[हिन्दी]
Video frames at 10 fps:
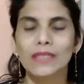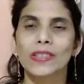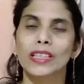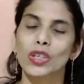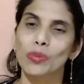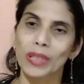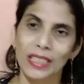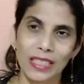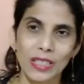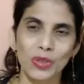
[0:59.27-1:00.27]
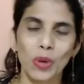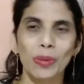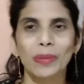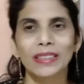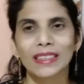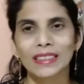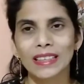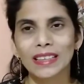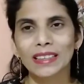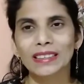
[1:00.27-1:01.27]
इस वीडियो में इसी टॉपिक पर
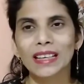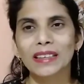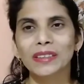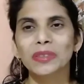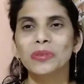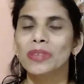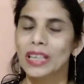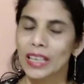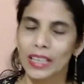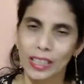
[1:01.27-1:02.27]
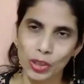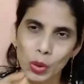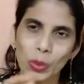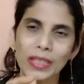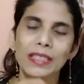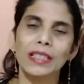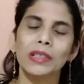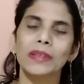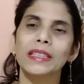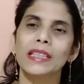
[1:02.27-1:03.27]
चर्चा करने जा रही हूँ एक छोटी सी
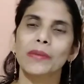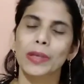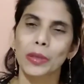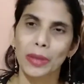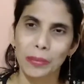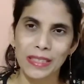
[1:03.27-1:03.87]
रिक्वेस्ट है वीडियो अगर